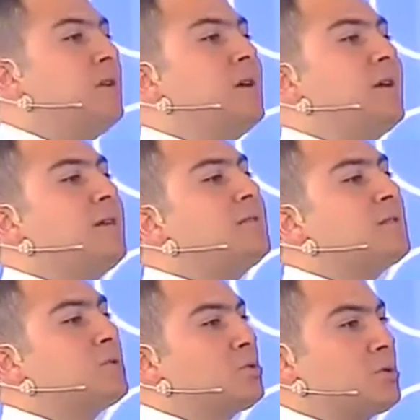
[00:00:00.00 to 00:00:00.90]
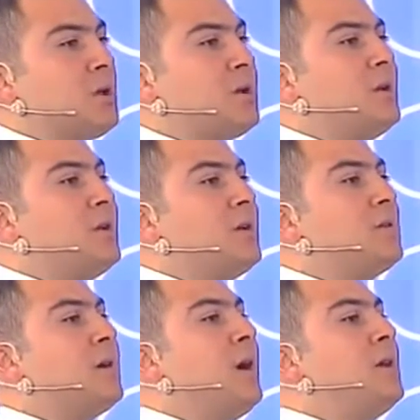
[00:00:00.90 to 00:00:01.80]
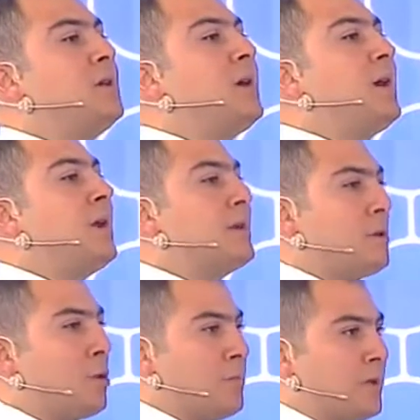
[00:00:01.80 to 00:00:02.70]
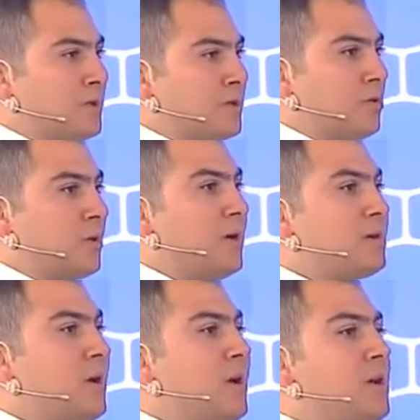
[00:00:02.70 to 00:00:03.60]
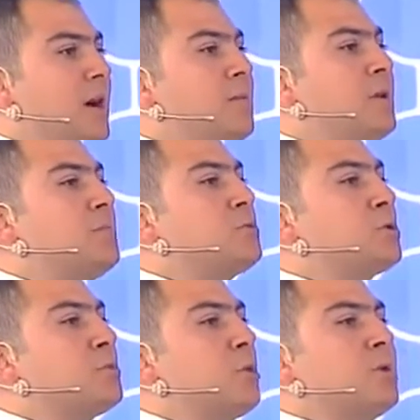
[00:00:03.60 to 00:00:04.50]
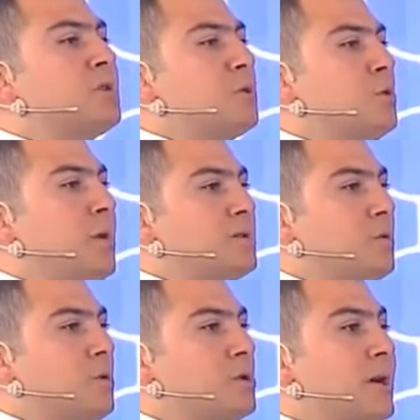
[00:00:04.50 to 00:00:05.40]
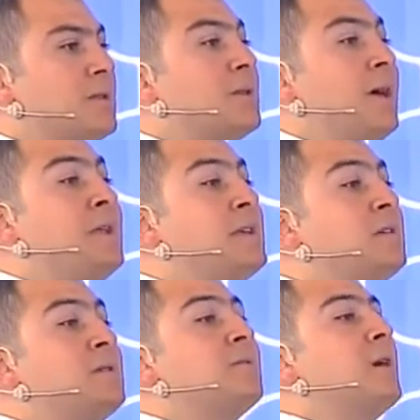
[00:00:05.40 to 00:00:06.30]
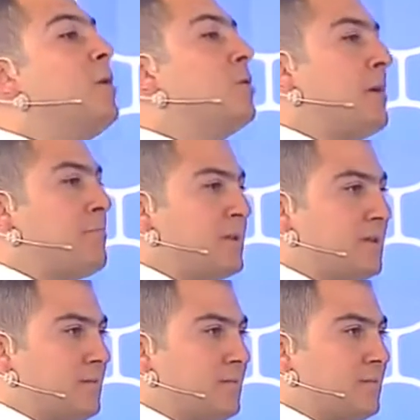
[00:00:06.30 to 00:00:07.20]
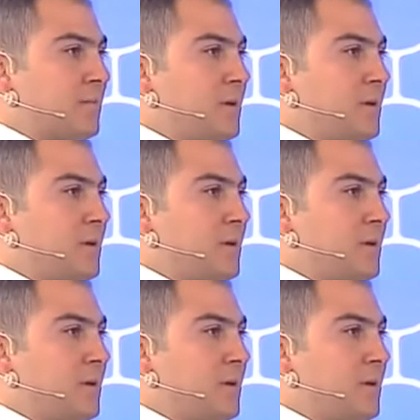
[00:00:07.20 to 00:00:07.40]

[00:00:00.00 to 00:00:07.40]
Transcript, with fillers: veliler artık çocuklarını daha iyi yerlerde görmek istiyorlar. Hı hı. Yani benim çocuğum 4 sene üniversite okuyacak. Neden iki dil daha öğrenmesin? Değil